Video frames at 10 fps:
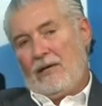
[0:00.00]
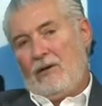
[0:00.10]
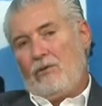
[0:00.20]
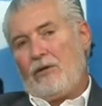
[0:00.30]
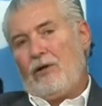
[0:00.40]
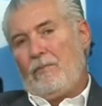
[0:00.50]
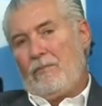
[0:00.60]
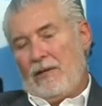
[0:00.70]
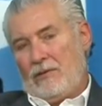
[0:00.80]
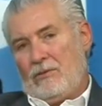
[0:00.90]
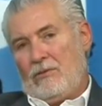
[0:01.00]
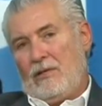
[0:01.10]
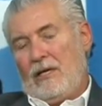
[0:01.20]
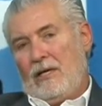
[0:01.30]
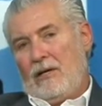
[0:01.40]
o que eu penso?
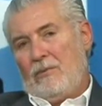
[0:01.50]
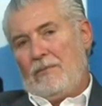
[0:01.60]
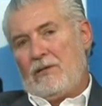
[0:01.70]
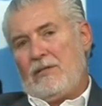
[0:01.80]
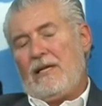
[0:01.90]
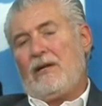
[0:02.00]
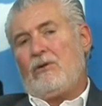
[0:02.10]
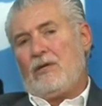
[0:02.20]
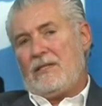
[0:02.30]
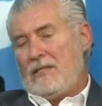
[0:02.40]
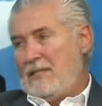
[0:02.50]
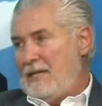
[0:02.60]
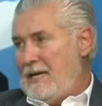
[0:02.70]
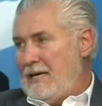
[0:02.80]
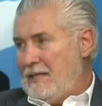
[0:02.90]
Eu penso que as nossas
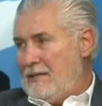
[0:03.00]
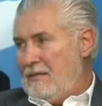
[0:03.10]
ideias,